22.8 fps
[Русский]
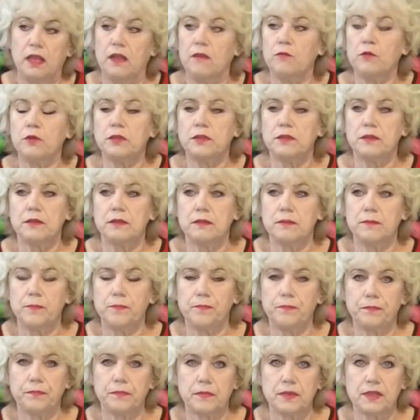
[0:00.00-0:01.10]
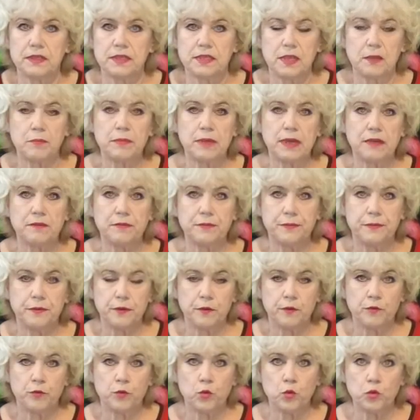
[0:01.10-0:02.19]
И вот собрав
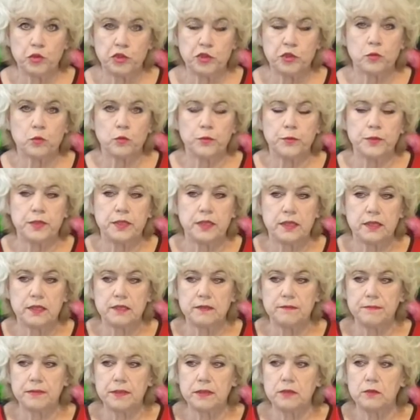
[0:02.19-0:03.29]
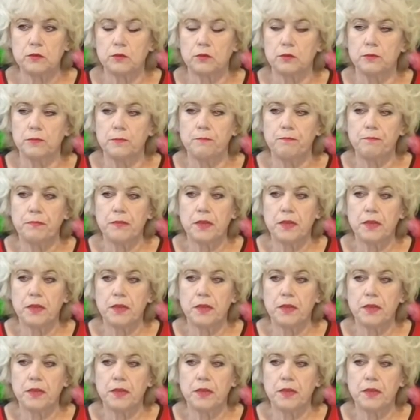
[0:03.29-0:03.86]
в кучку все эти видео,